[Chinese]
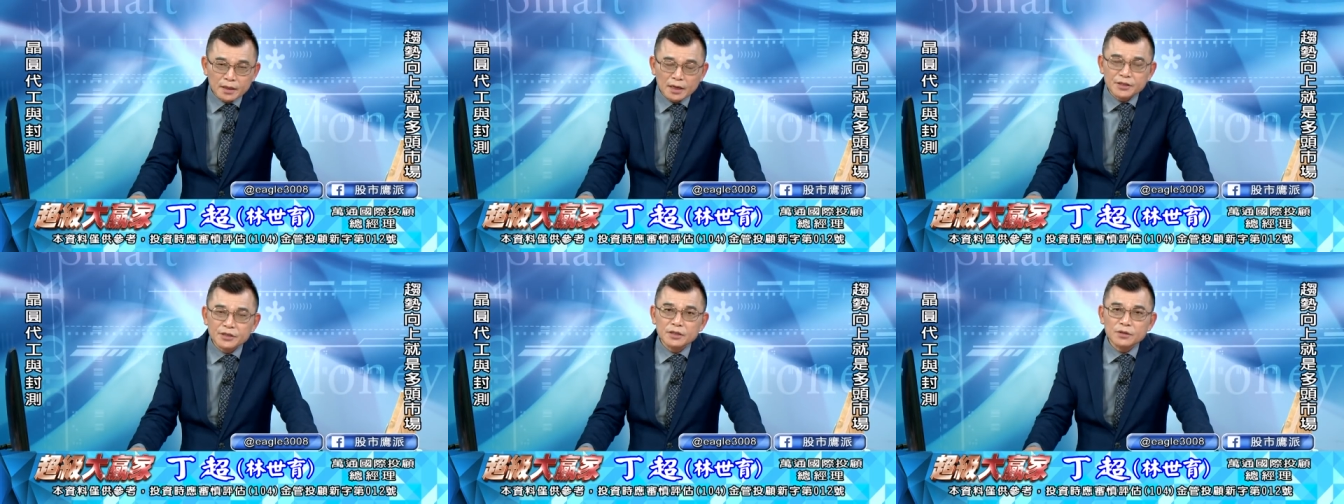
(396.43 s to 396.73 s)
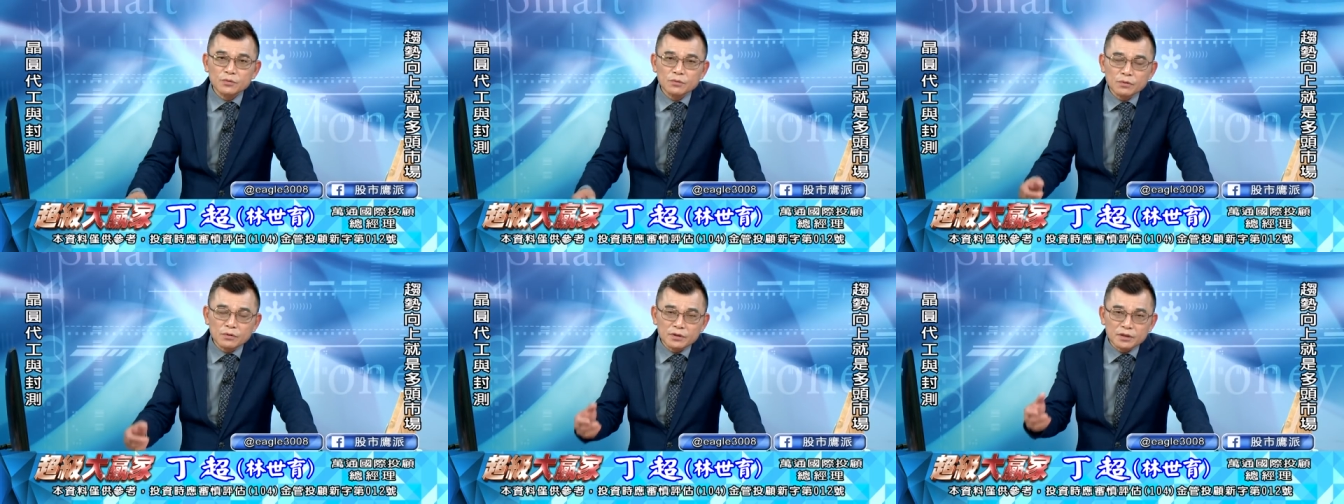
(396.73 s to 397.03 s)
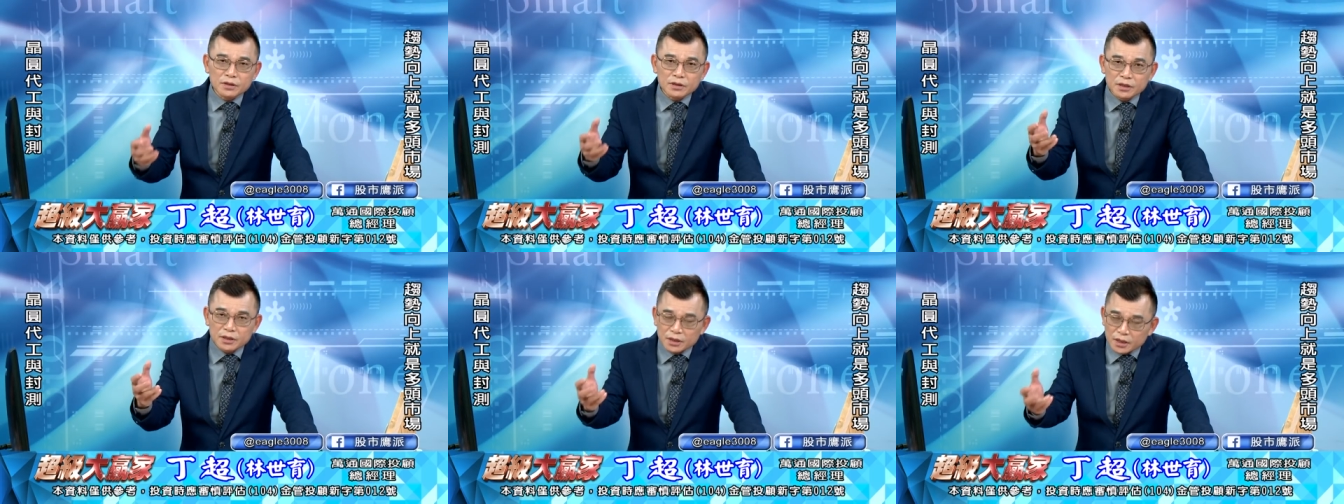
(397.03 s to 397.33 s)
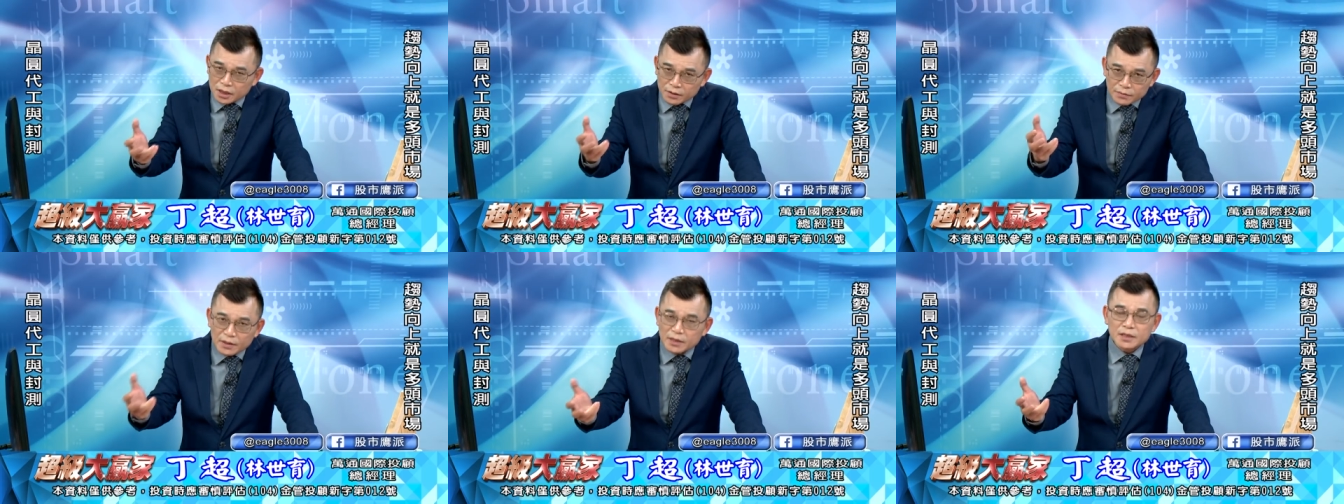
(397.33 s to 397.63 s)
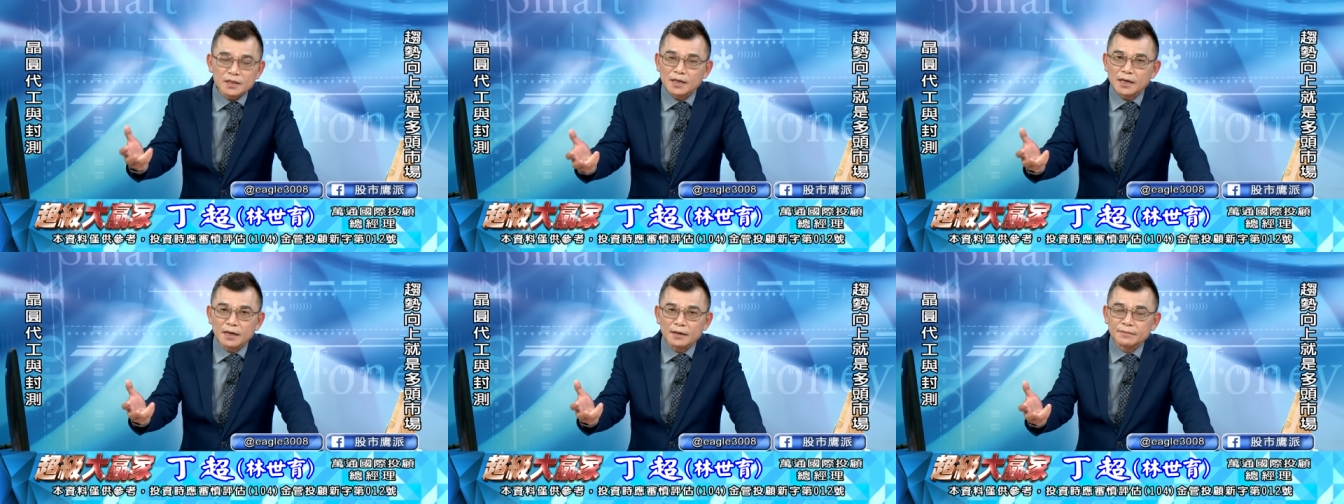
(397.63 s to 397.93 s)
但是如果只是因为
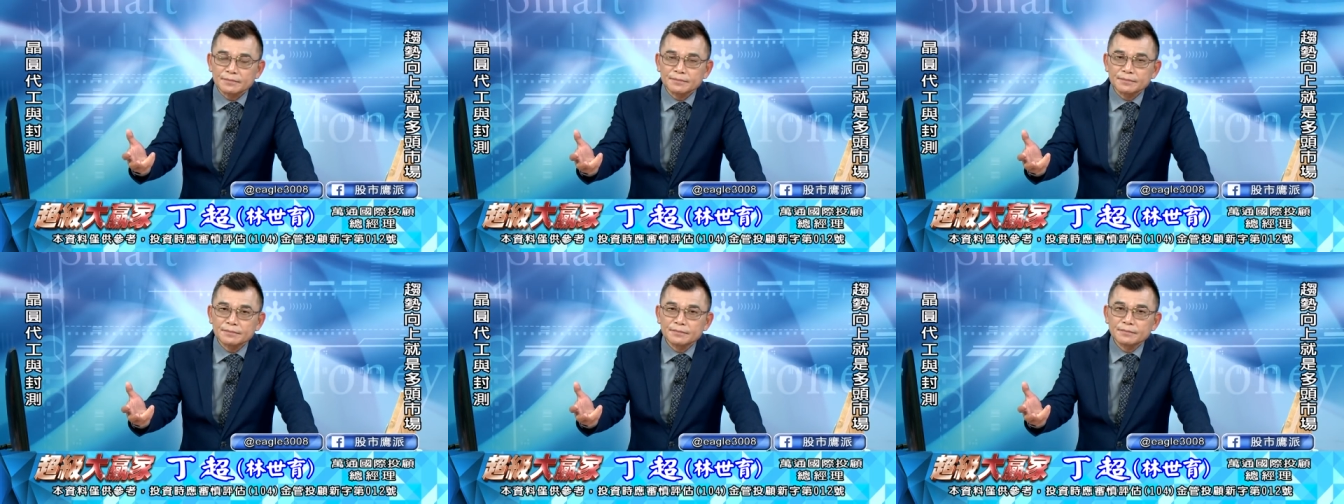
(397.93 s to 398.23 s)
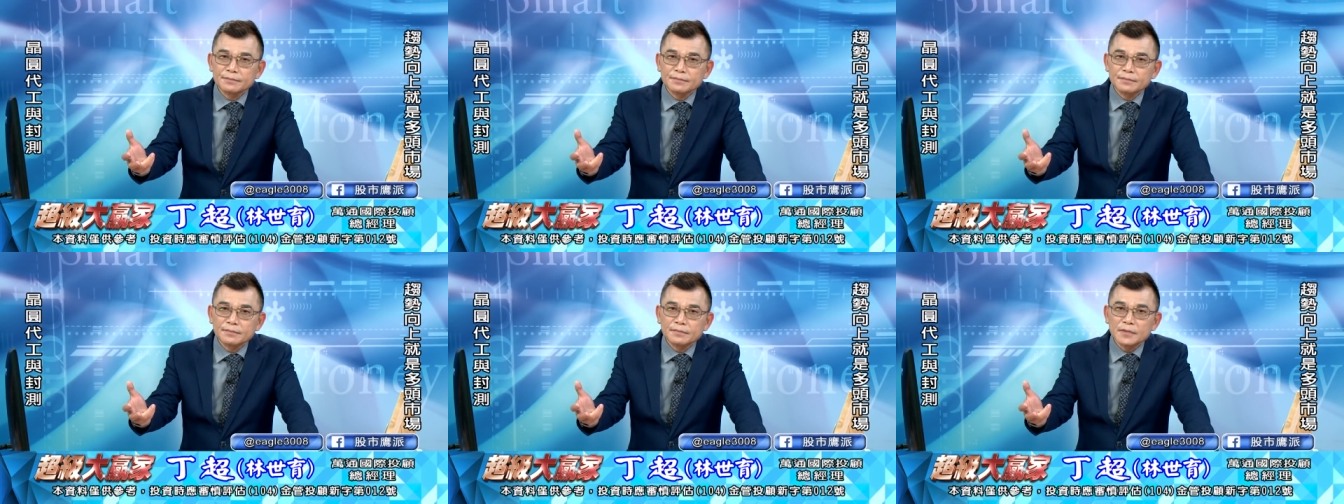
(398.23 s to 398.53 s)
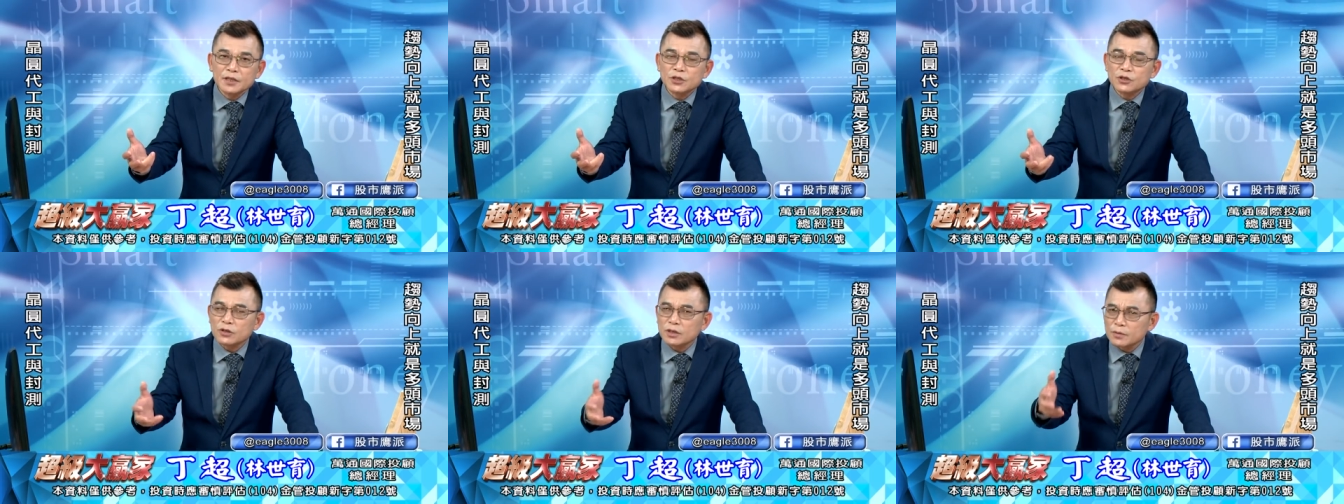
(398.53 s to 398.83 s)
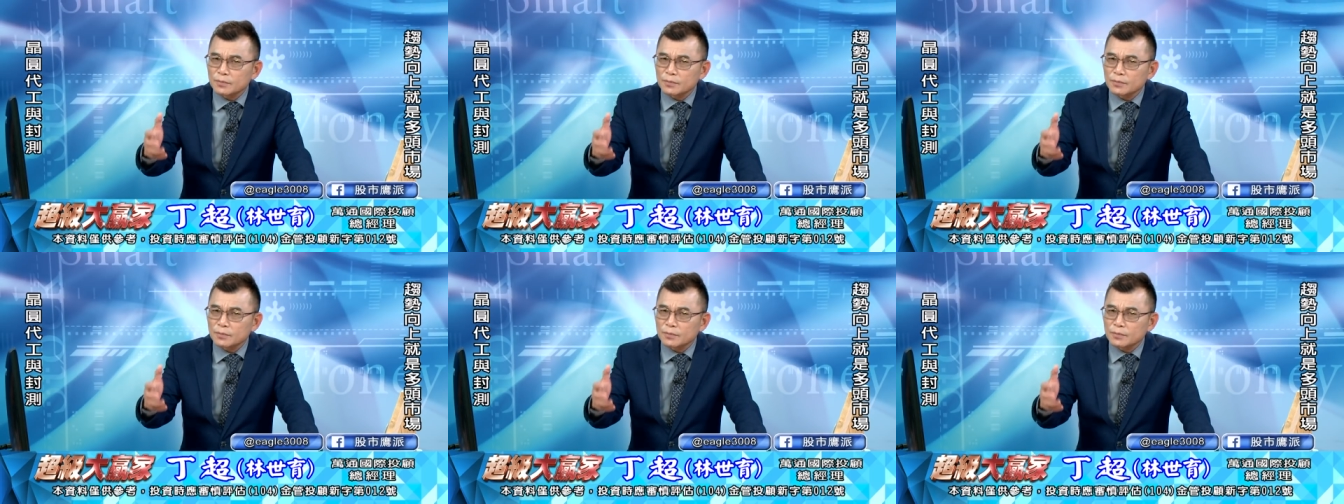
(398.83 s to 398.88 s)
这样，你就